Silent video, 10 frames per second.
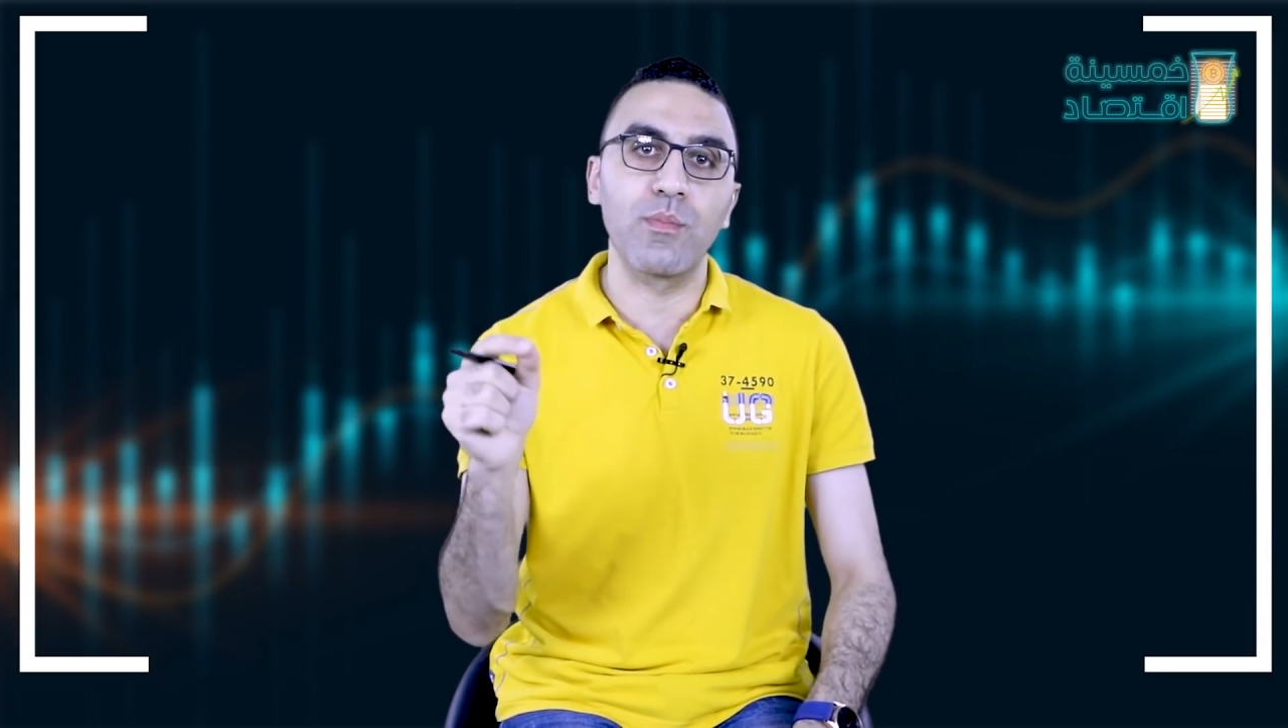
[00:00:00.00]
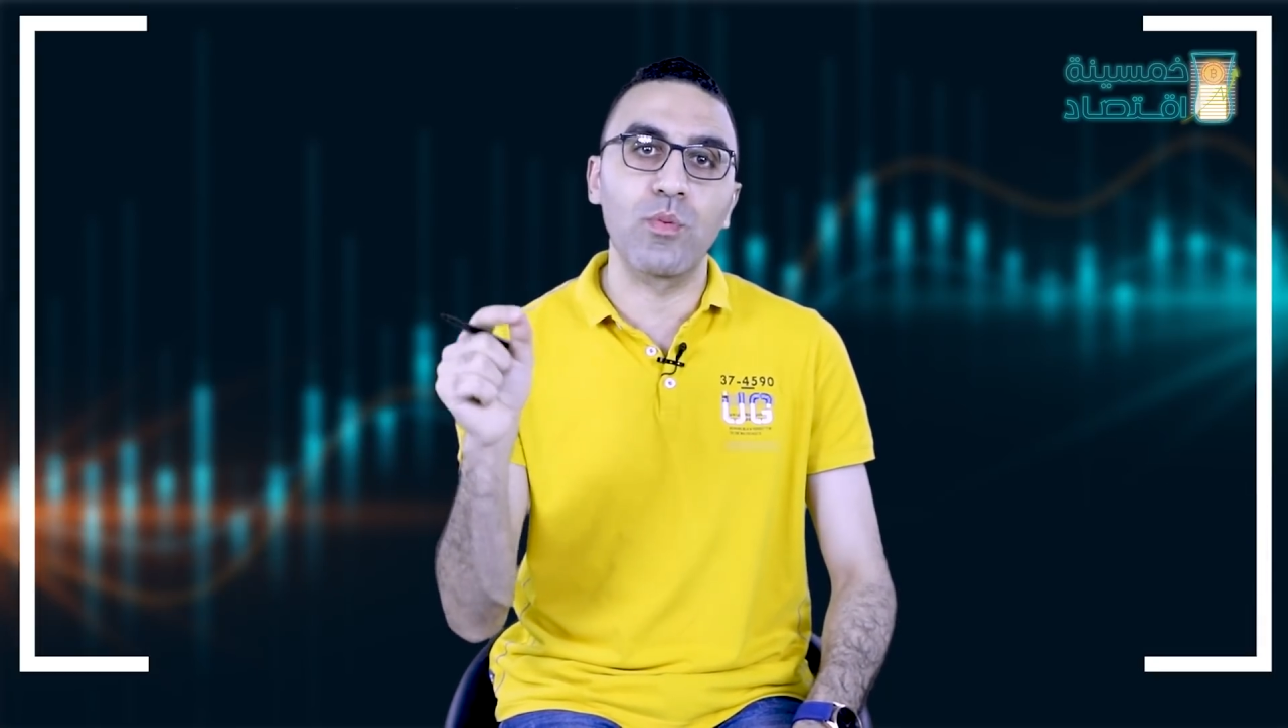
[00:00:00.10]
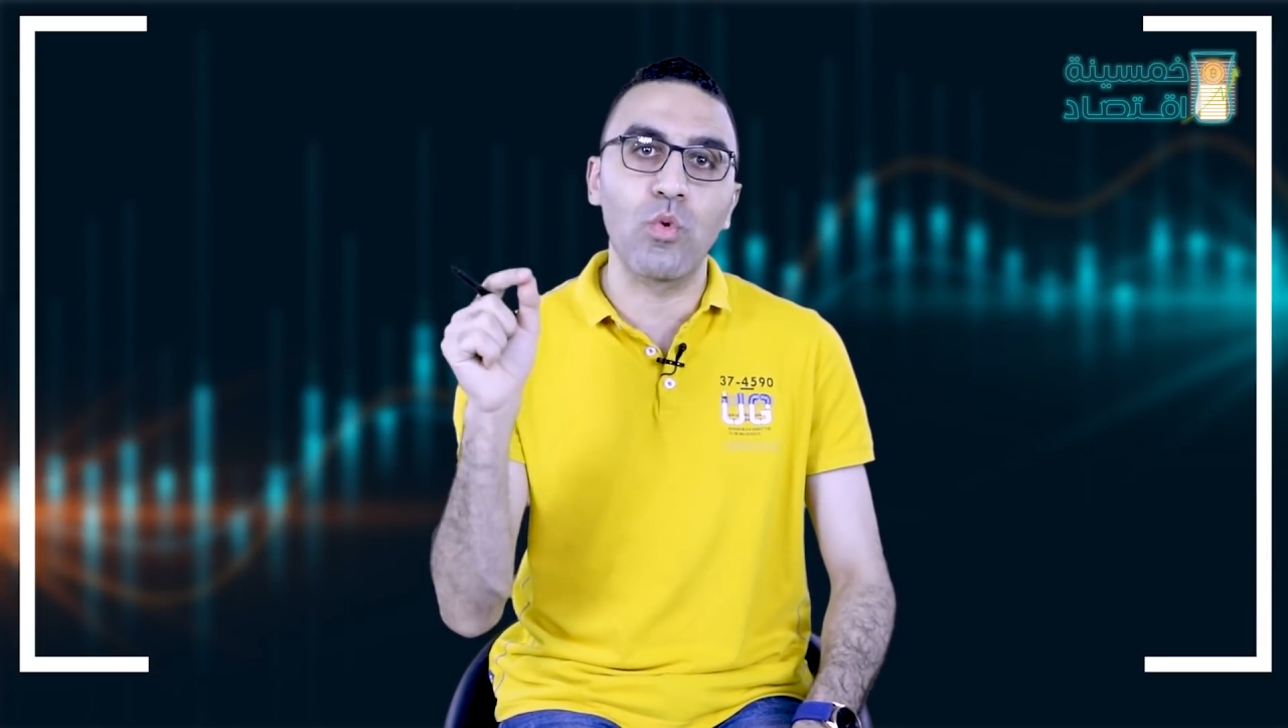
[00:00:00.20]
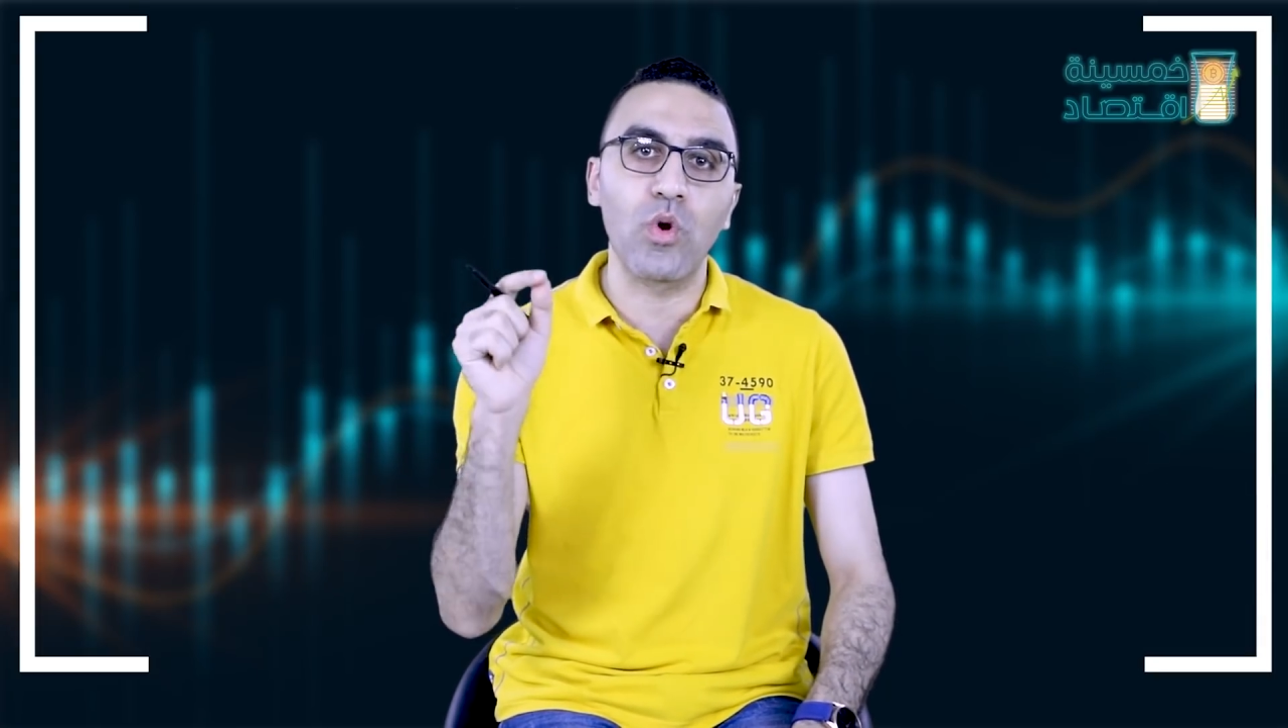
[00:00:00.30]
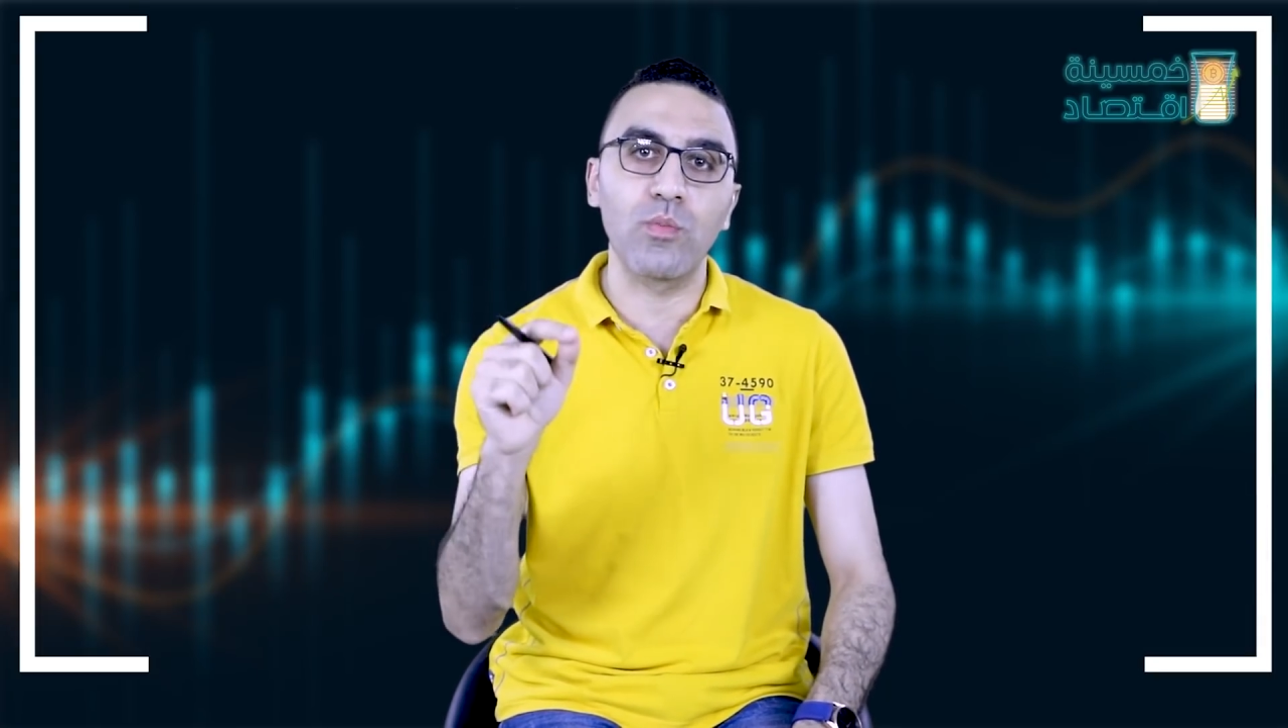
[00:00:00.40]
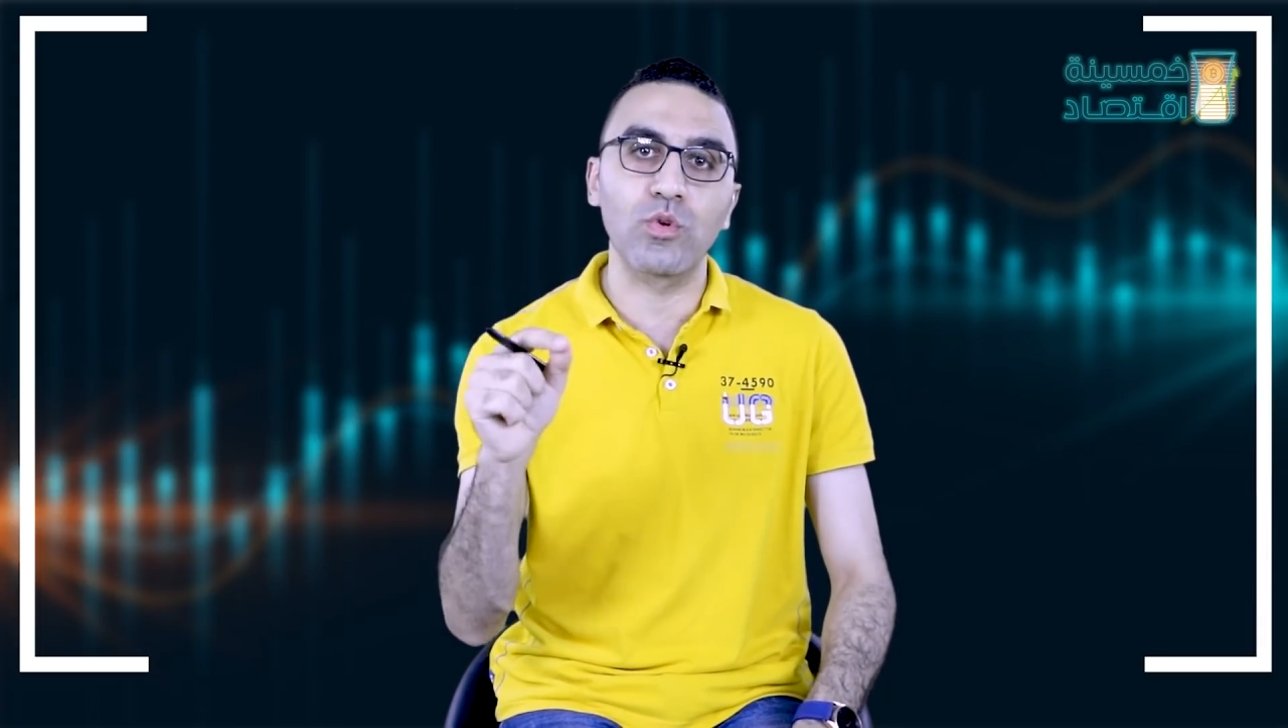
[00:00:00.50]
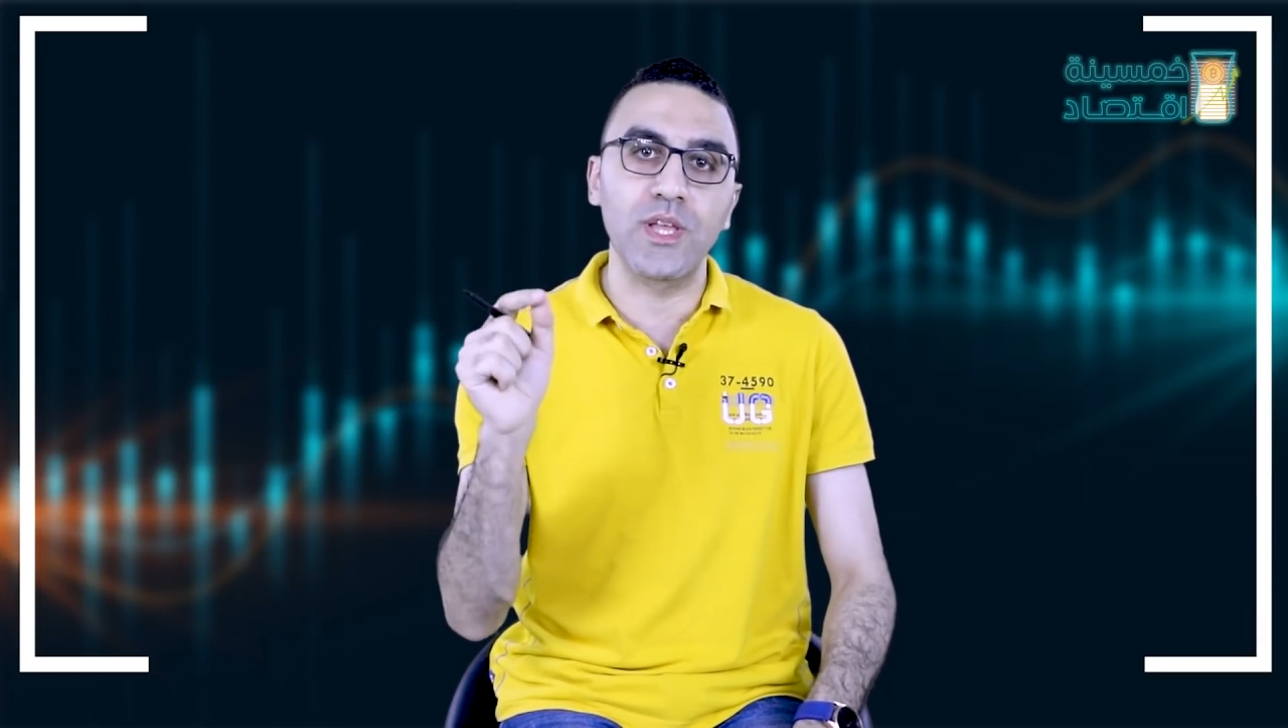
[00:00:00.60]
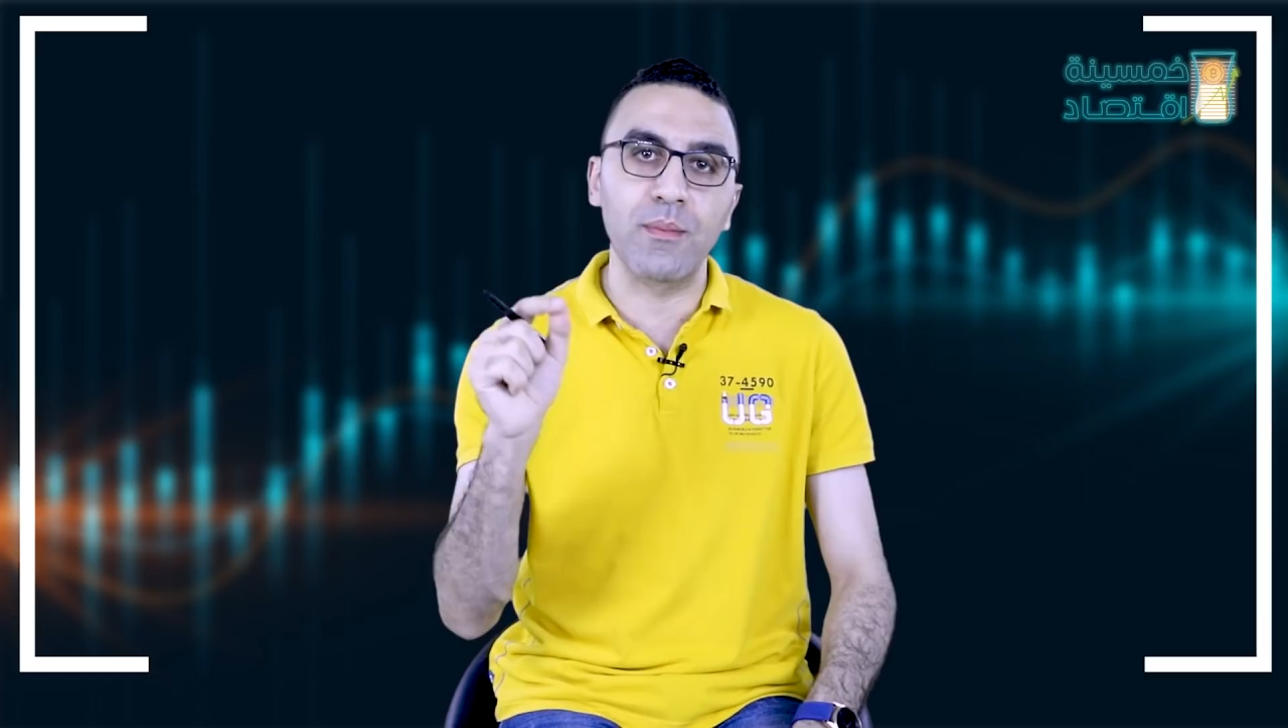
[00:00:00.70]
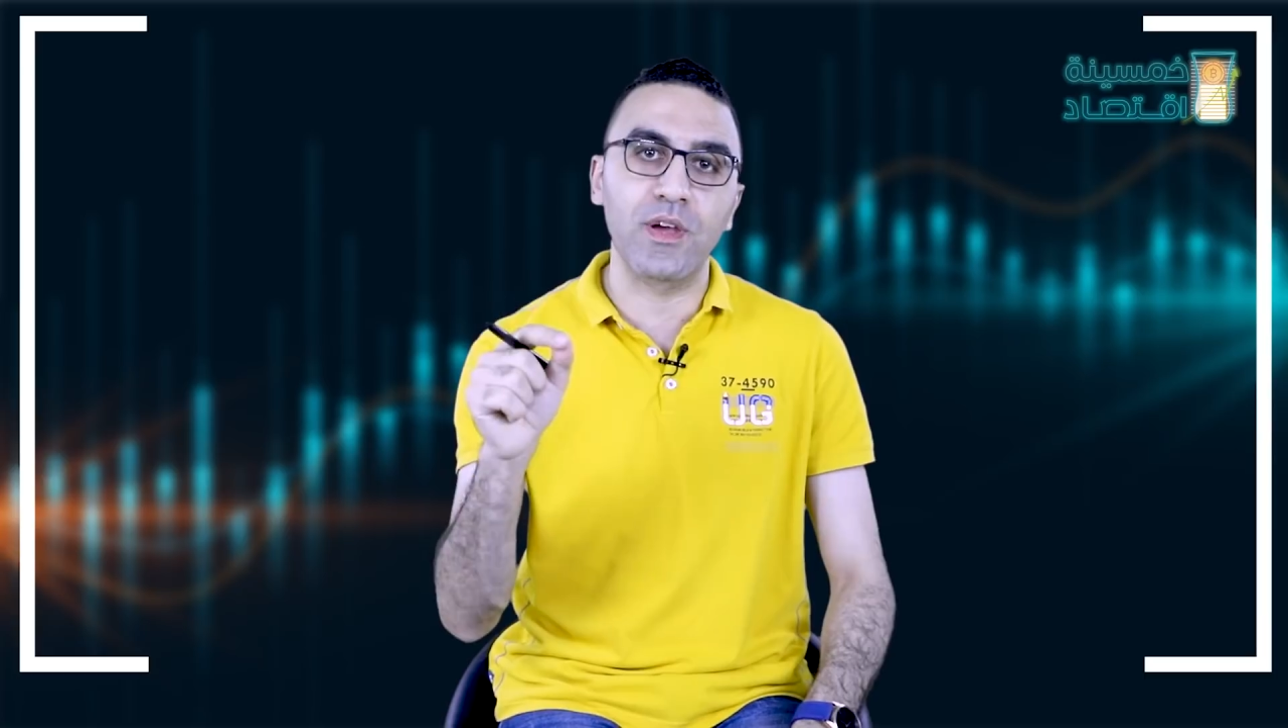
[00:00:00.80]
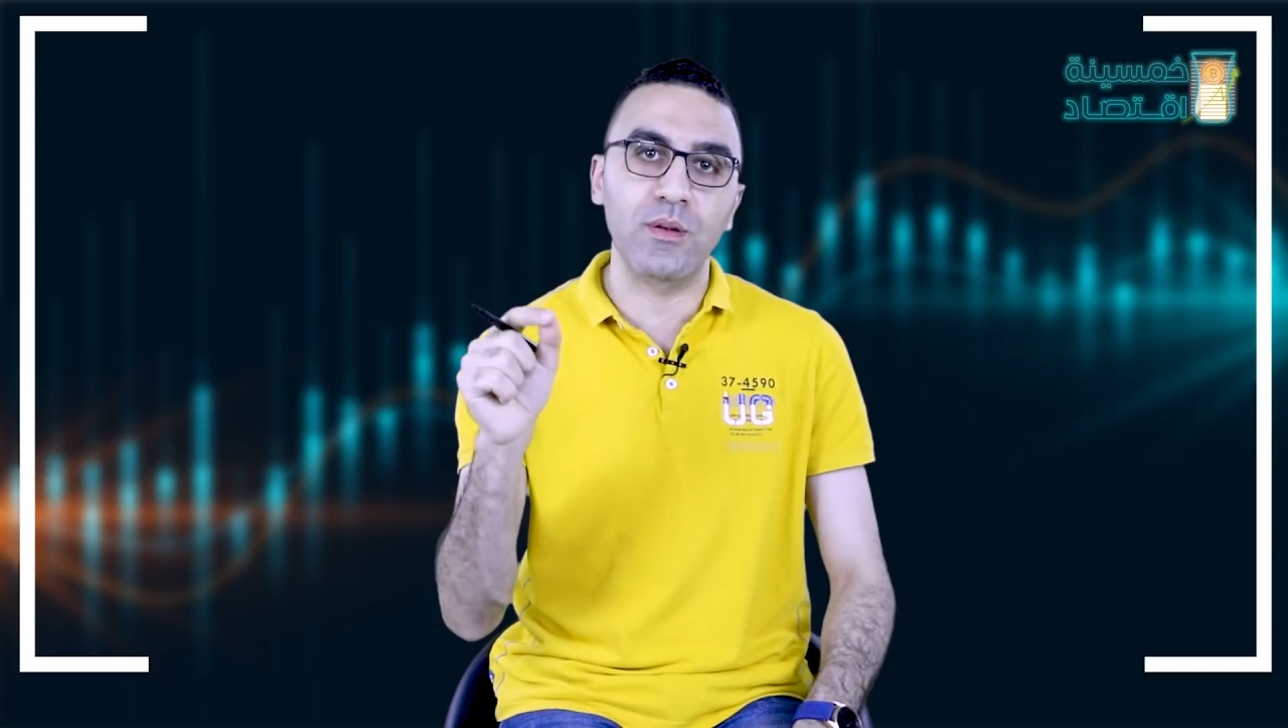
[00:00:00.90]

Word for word: بموجبه دمج